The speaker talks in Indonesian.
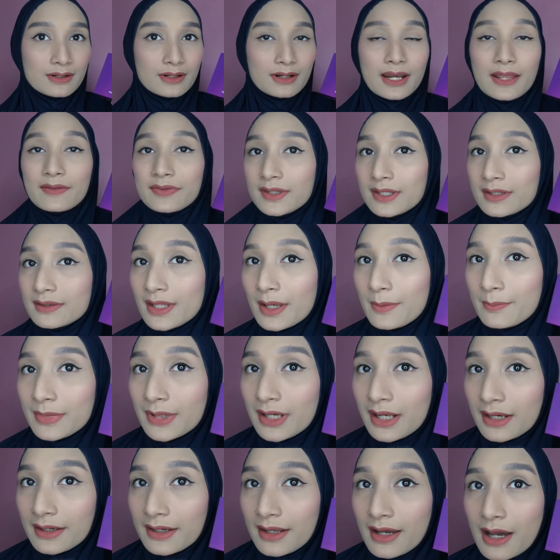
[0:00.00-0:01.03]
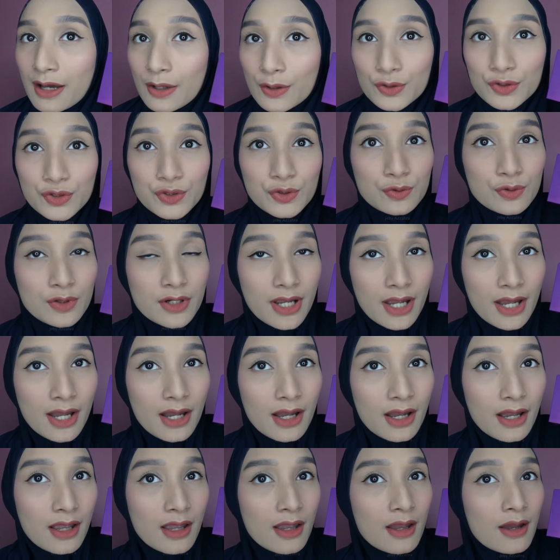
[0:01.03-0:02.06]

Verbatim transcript: ngeliatin tampilan yang halus juga